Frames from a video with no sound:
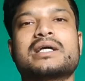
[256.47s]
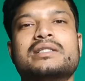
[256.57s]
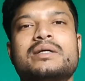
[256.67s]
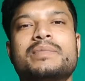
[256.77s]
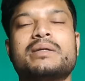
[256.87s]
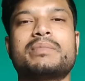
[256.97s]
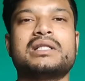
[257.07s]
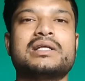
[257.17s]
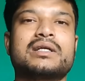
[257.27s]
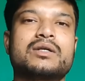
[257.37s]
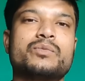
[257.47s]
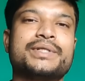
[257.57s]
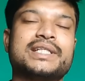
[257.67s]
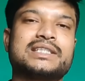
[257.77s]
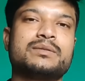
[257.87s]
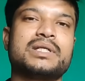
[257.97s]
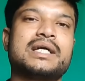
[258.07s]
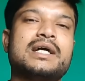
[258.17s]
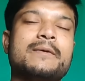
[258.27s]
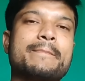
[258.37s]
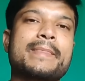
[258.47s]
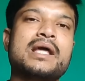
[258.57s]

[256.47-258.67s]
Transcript: के अंदर प्रिंपाल धनगर को प्रत्याशी बनाया